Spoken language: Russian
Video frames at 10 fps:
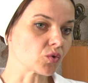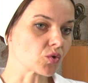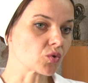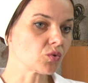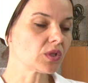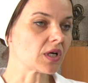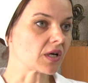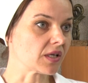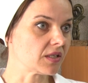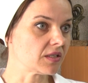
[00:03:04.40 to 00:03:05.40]
кунжут,
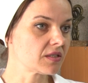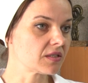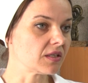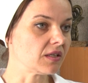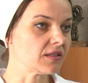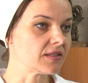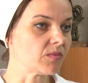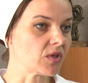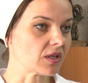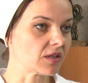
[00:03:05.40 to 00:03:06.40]
арахис и
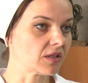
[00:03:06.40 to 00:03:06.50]
семена